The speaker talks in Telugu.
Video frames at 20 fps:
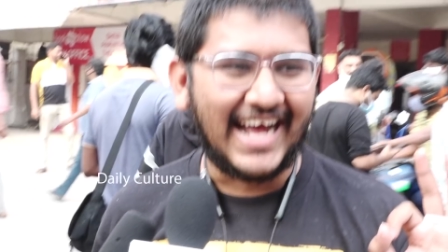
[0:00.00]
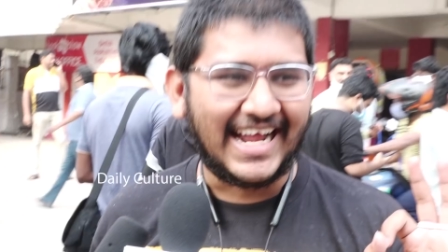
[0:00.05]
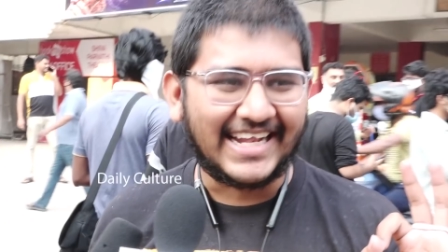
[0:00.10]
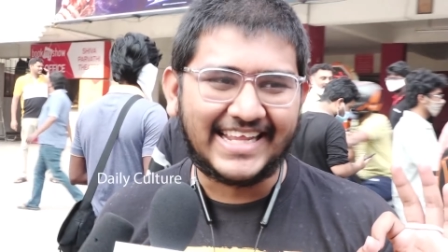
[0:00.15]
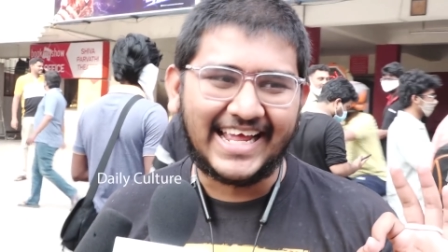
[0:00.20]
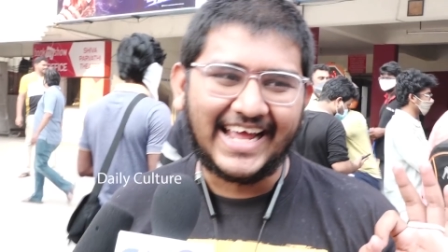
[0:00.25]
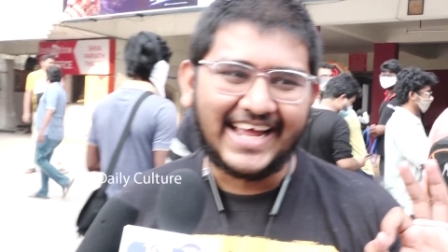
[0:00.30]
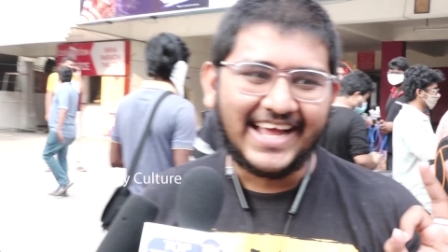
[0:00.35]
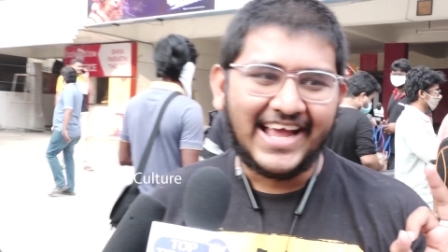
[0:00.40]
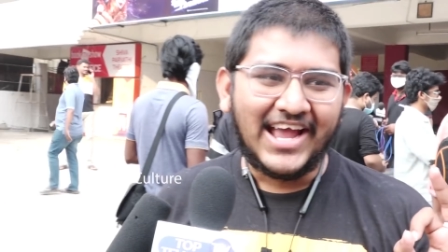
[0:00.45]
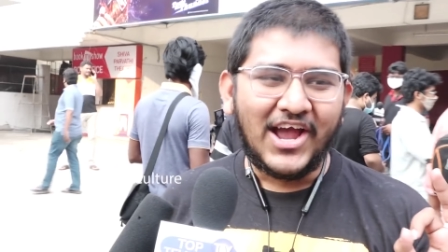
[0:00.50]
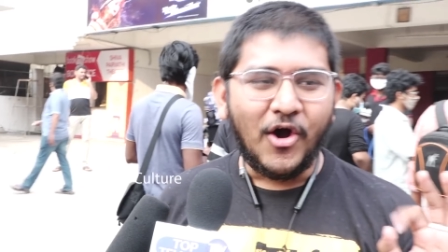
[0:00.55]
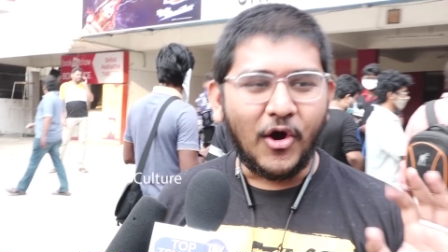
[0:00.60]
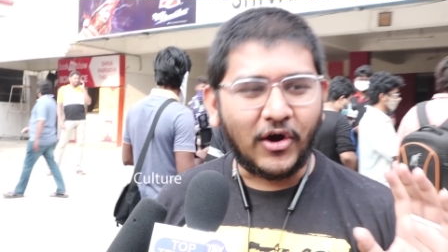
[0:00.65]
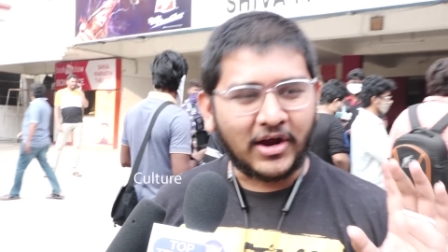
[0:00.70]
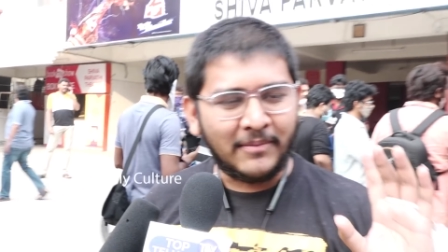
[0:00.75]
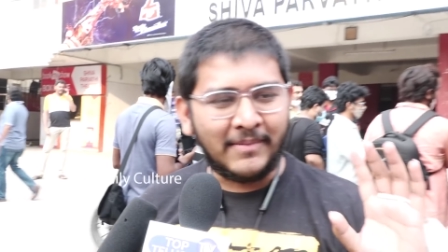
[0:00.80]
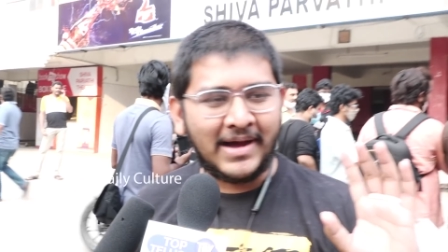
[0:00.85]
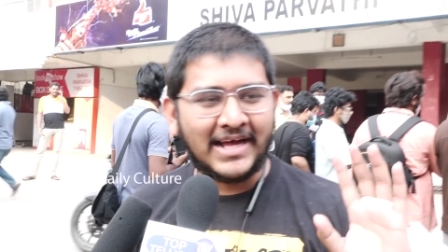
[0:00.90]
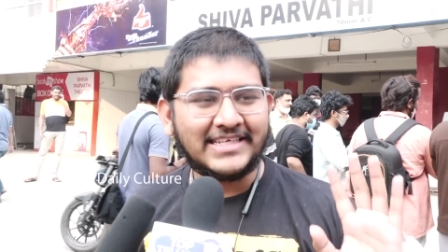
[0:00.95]
అంటే
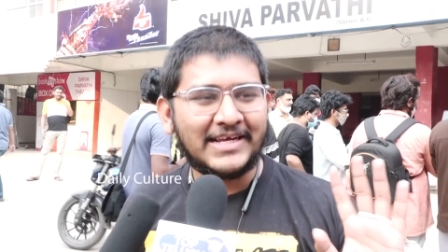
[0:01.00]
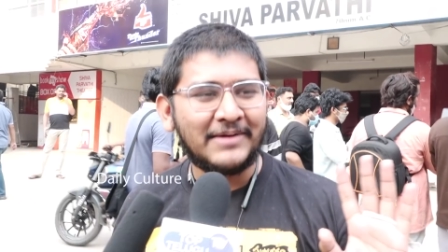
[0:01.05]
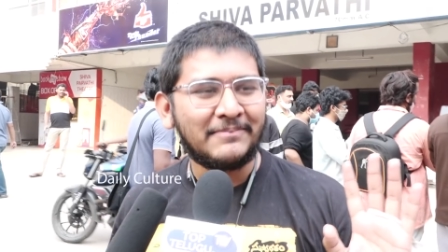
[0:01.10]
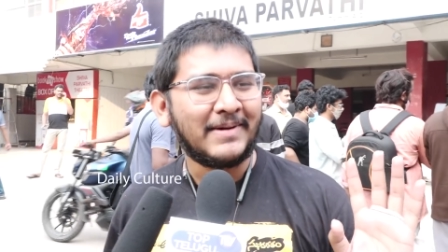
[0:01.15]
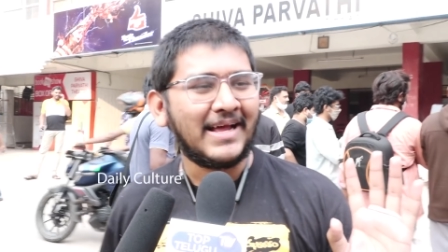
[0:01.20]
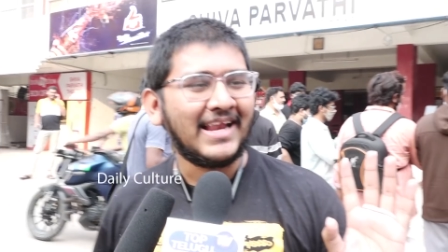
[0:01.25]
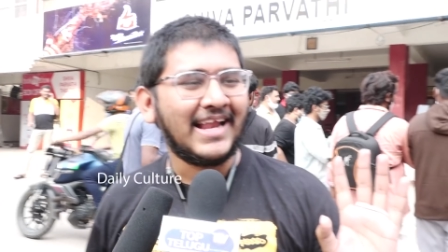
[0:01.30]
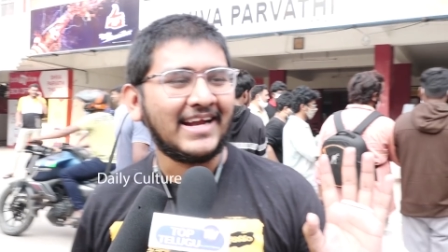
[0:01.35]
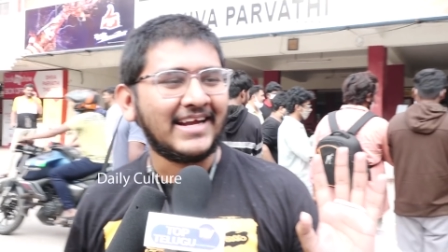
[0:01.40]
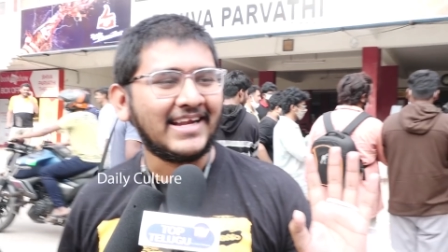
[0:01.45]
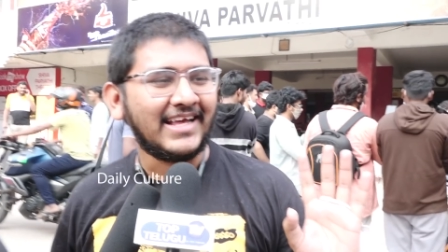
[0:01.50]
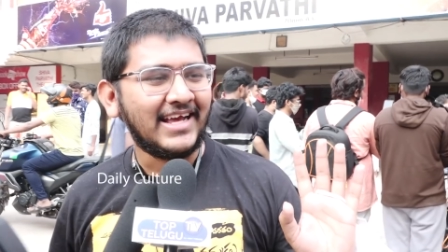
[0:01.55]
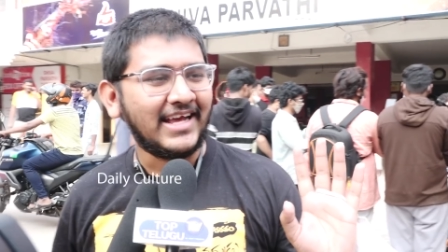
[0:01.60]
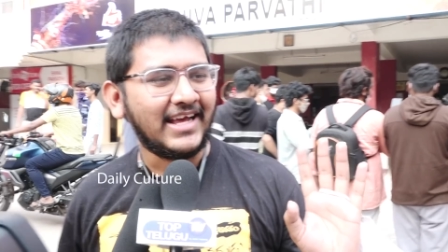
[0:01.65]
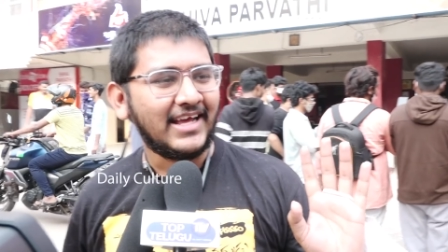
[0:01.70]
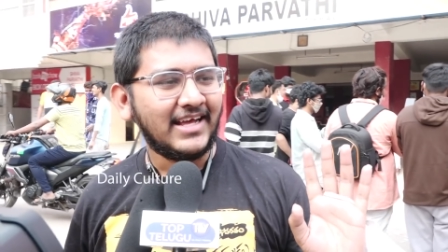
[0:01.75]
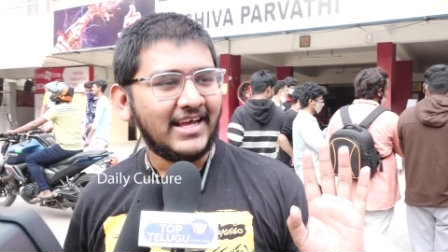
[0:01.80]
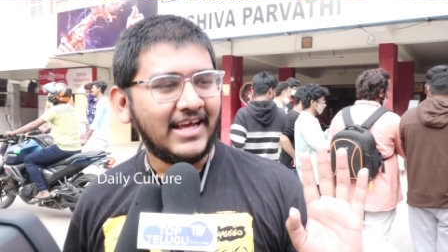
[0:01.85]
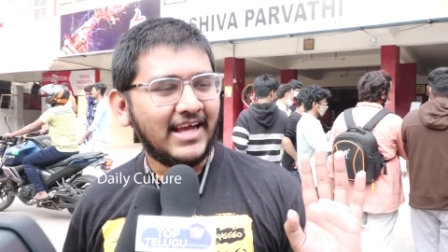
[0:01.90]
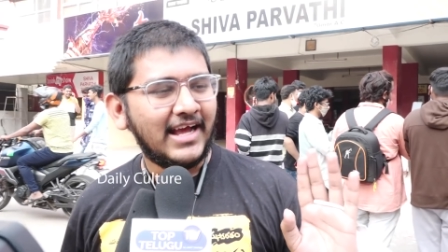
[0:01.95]
ఒక మాట చెప్పాలంటే
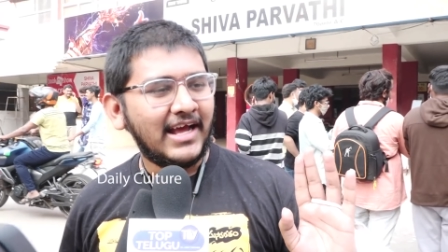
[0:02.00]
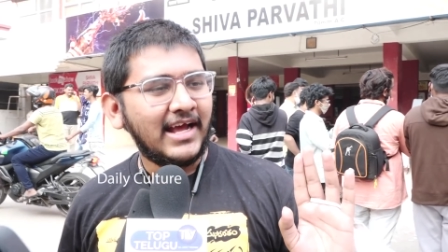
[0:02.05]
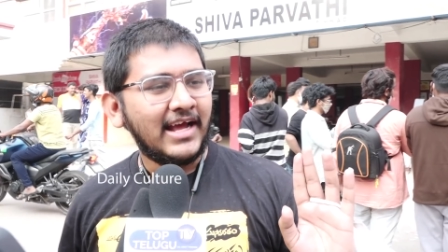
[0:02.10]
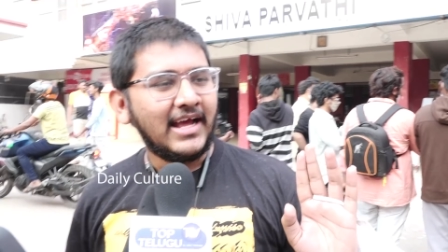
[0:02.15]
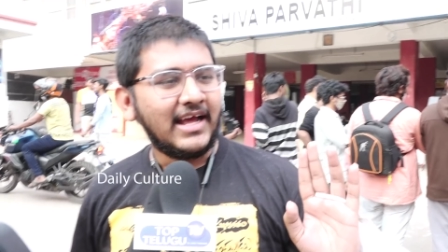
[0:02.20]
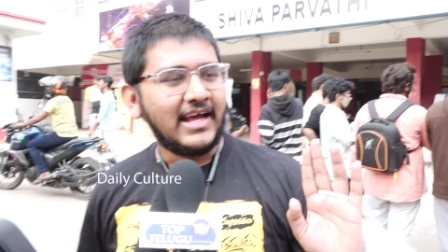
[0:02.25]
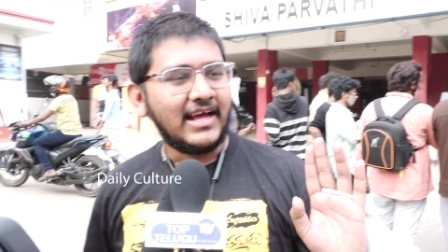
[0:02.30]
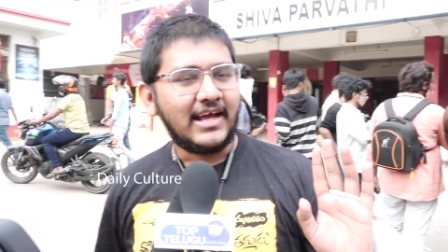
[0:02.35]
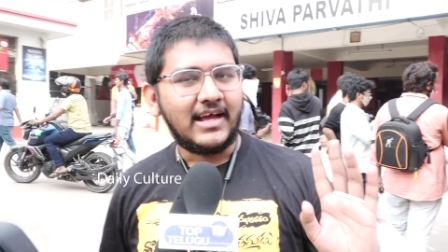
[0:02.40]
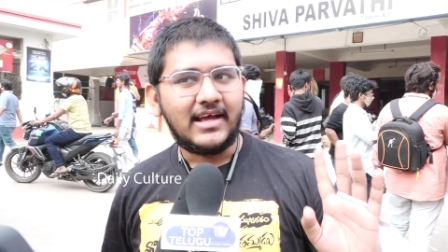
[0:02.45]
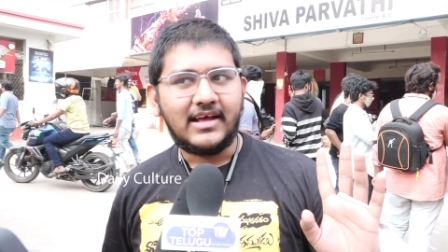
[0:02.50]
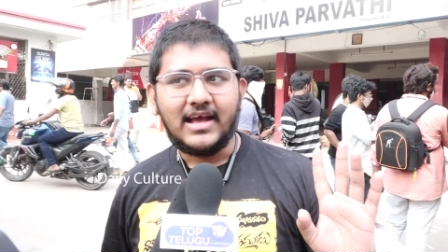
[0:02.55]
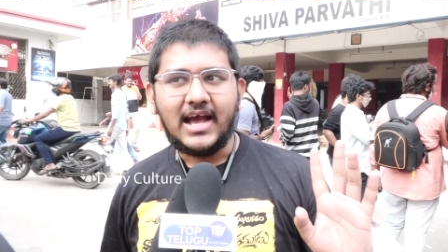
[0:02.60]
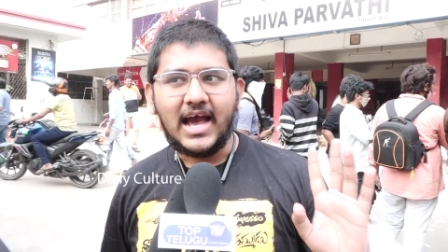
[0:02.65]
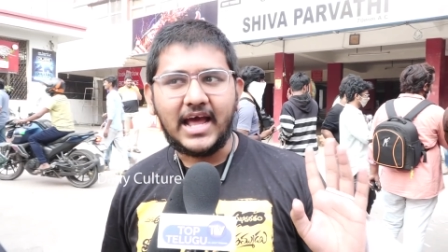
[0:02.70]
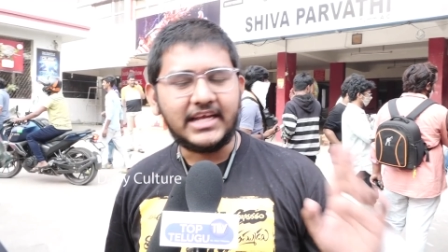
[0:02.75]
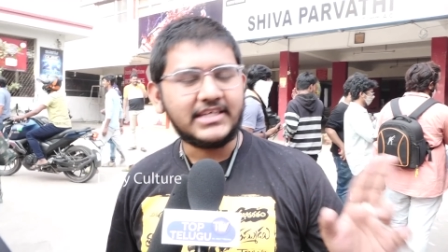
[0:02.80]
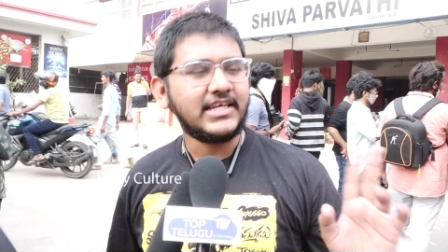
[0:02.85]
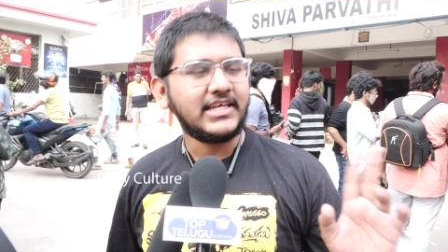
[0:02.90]
హరీష్